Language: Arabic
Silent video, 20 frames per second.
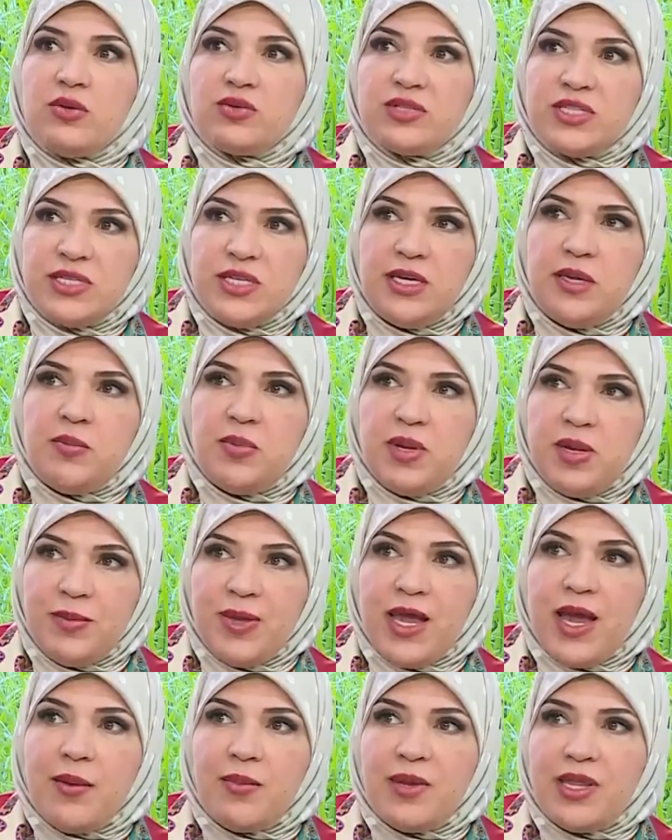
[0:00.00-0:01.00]

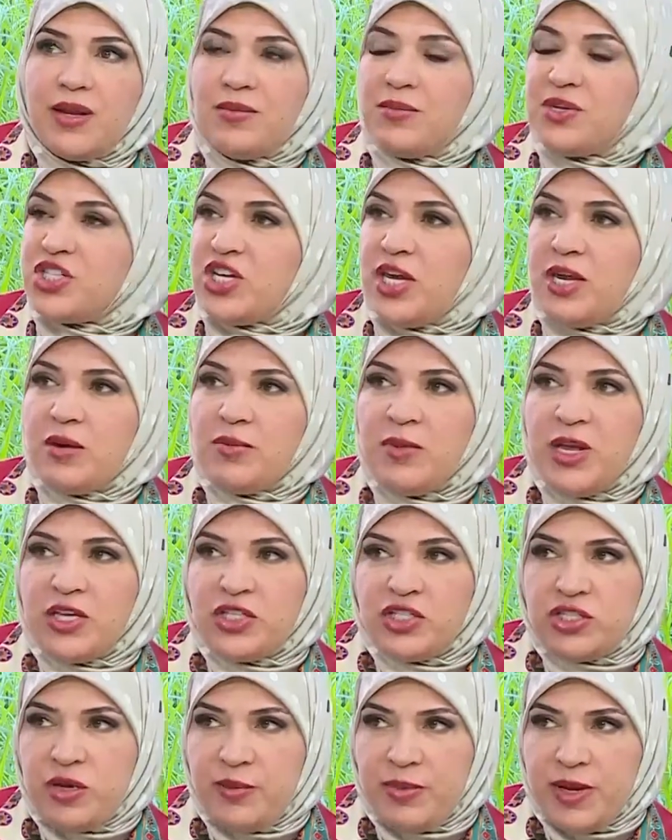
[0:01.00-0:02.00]
98% من المشاعر
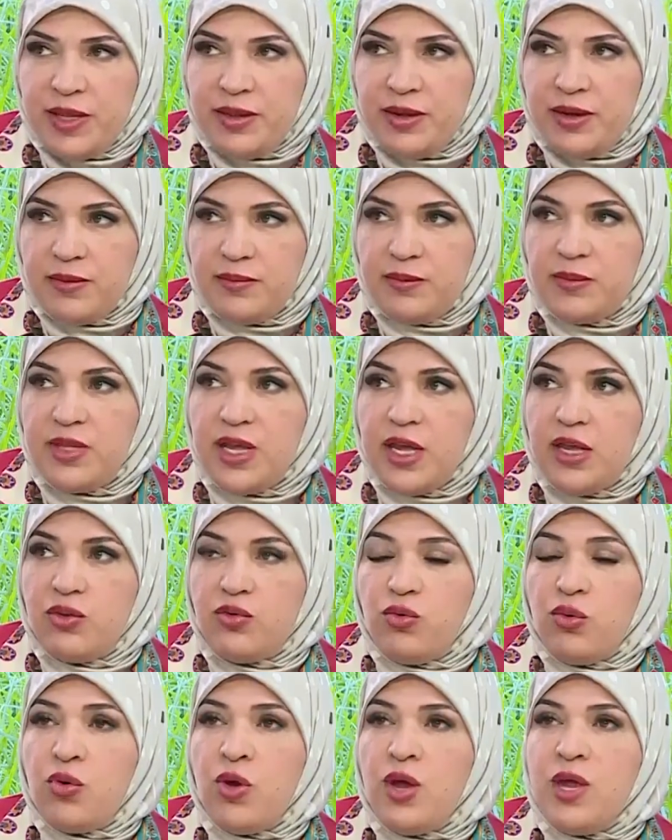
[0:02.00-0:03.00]
ماهيش تبعنا
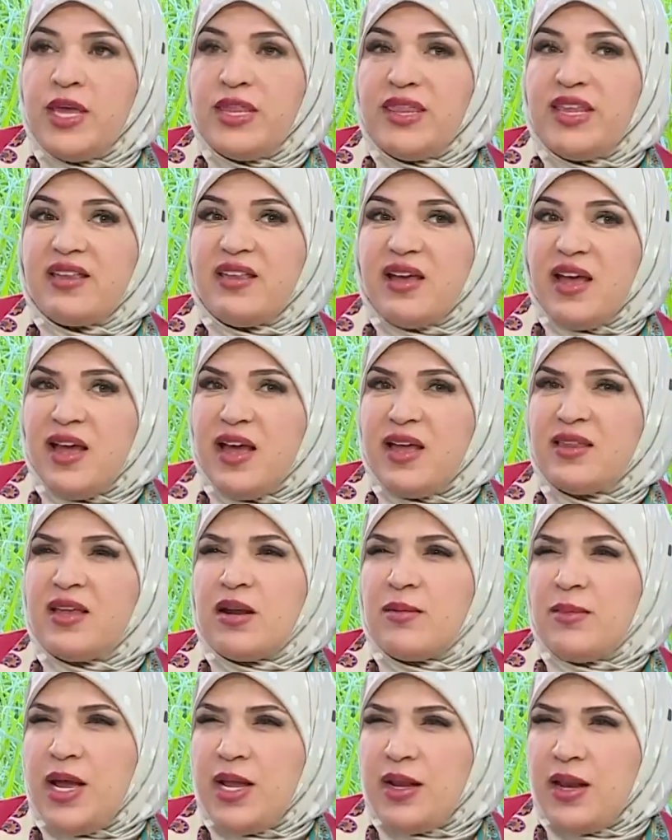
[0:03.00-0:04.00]
نحن
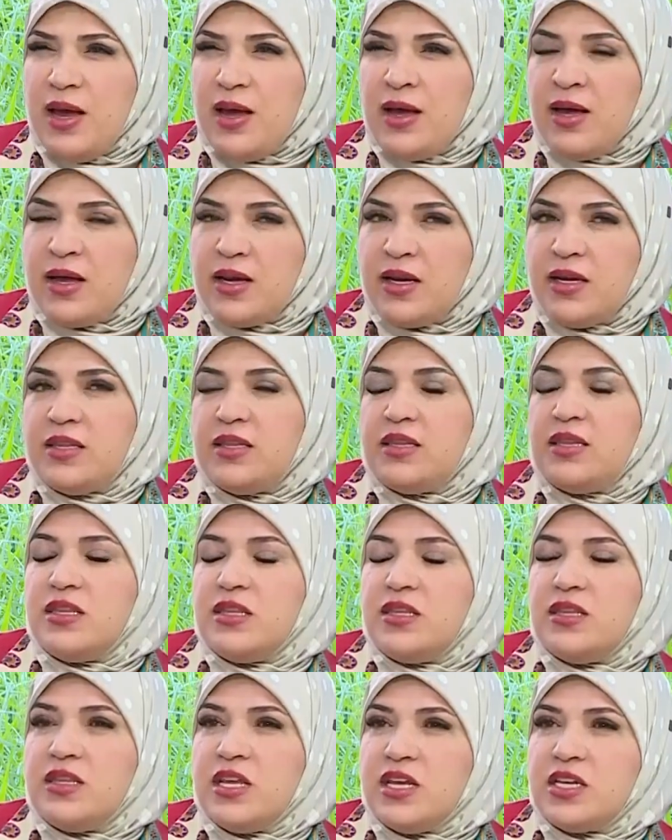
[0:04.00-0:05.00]
نتخاطر مع الاخرين
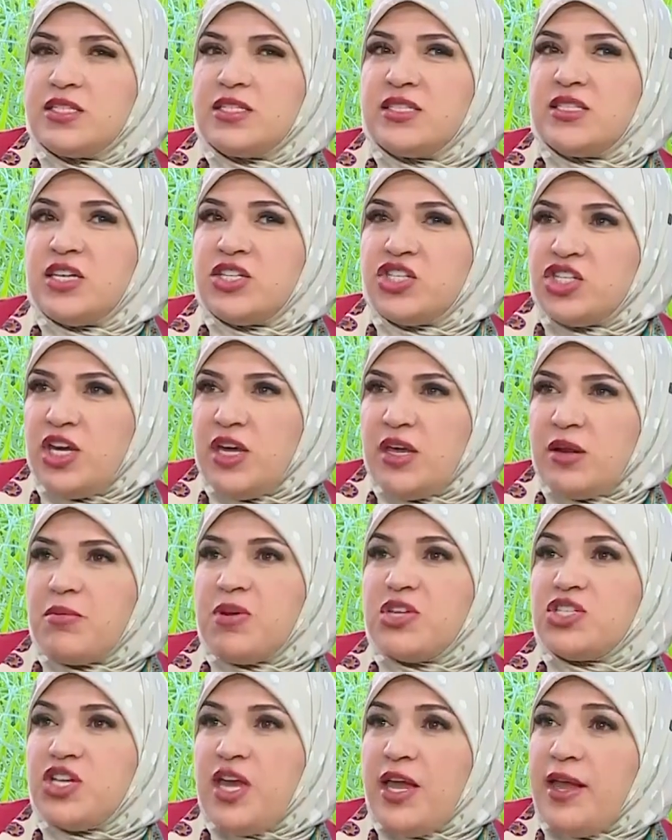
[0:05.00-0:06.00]
نستشعر
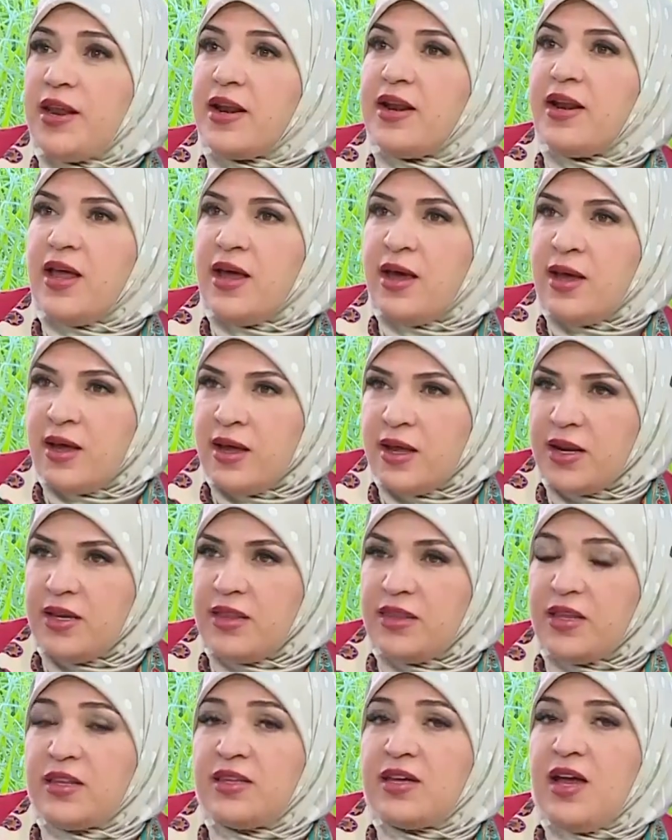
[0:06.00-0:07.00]
مشاعر
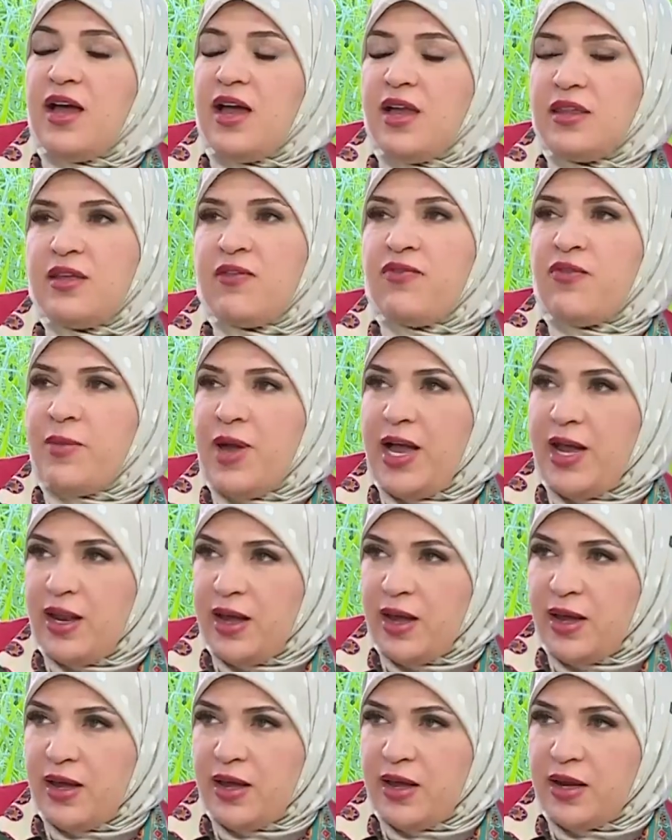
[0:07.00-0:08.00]
الاخرين نتعاطف مع
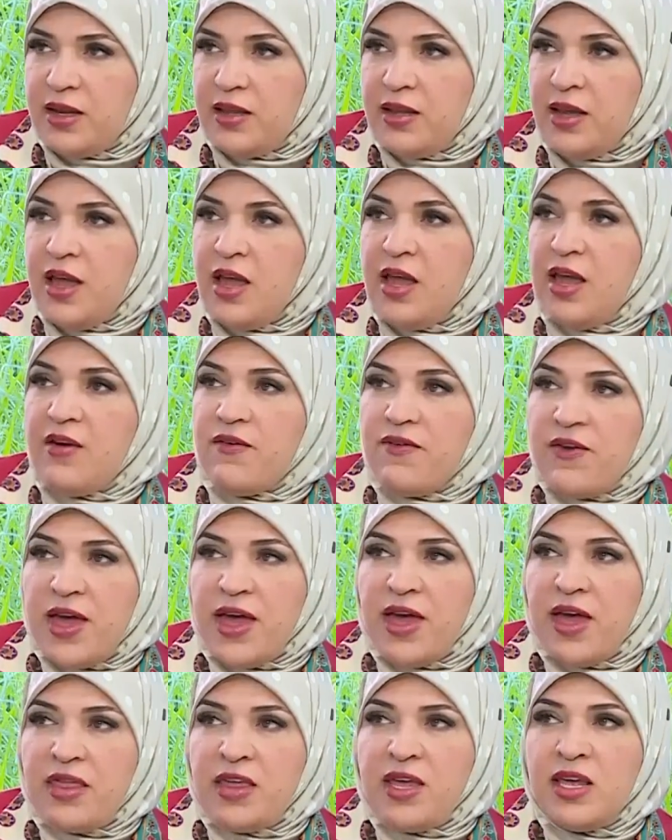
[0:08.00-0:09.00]
الاخرين
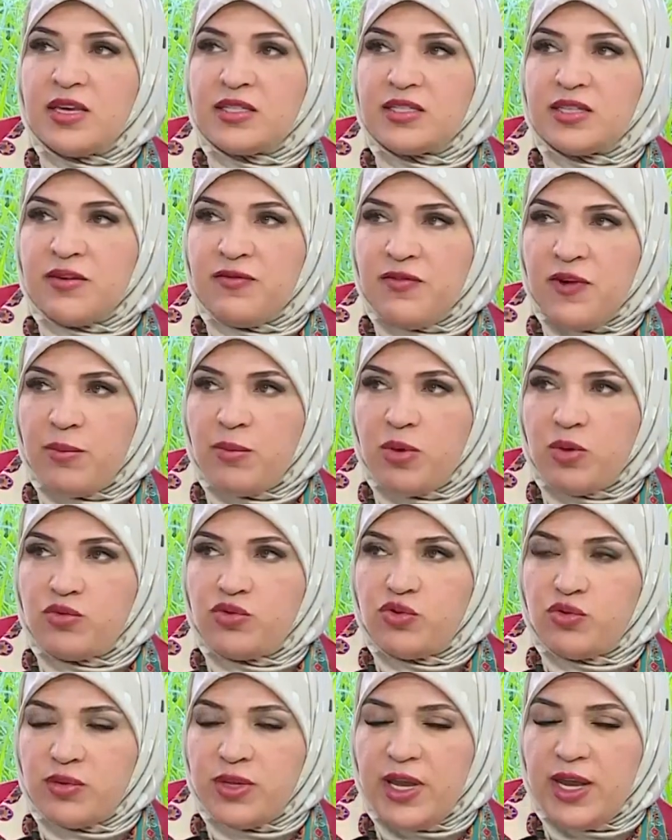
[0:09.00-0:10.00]
فهذه صفة
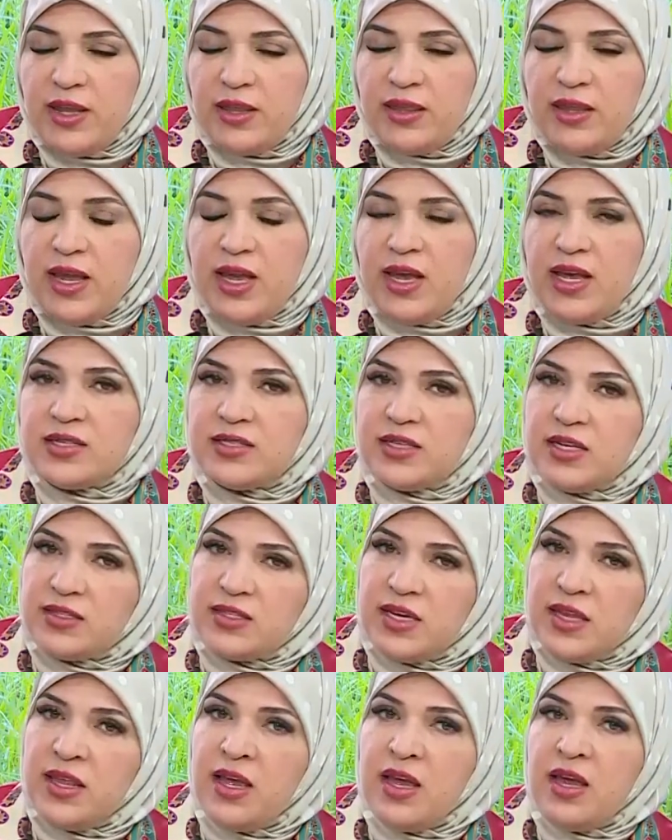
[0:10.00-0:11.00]
موجودة عندنا
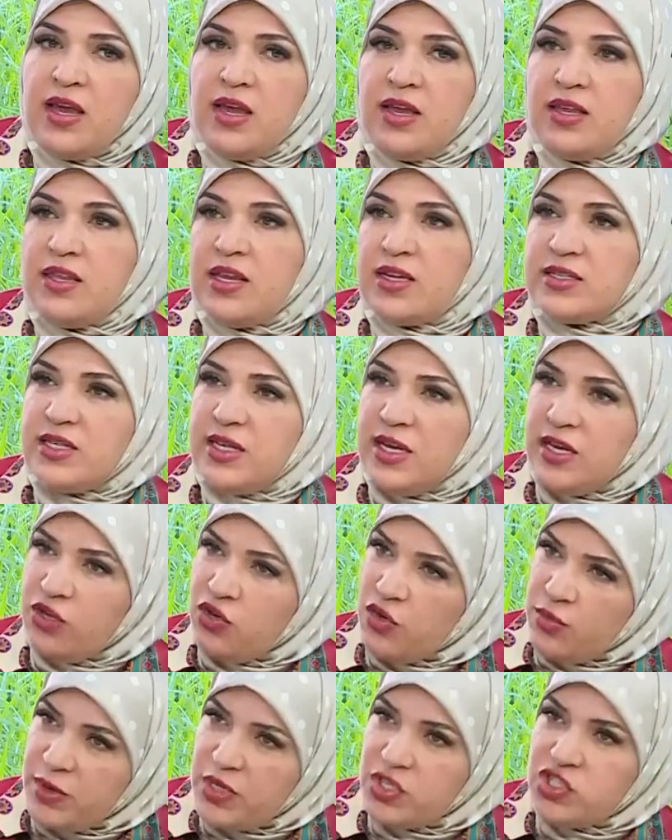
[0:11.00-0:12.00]
خاصة الناس اللي
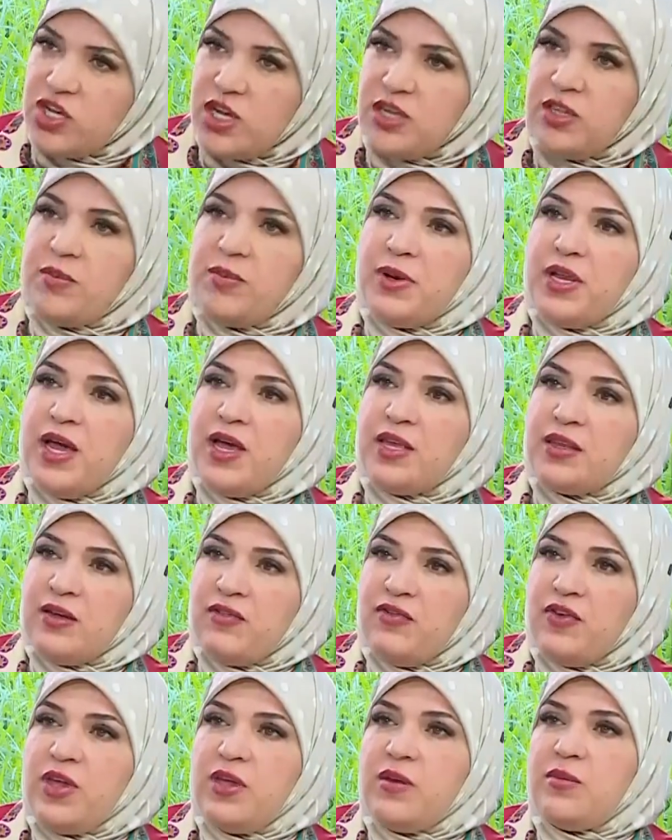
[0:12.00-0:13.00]
عندهم الجانب
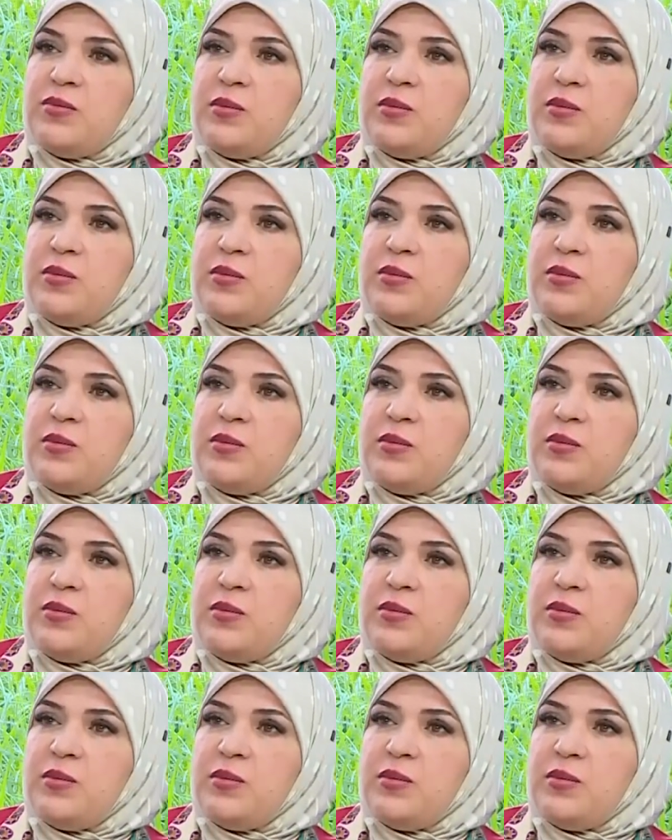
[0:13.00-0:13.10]
العاطفي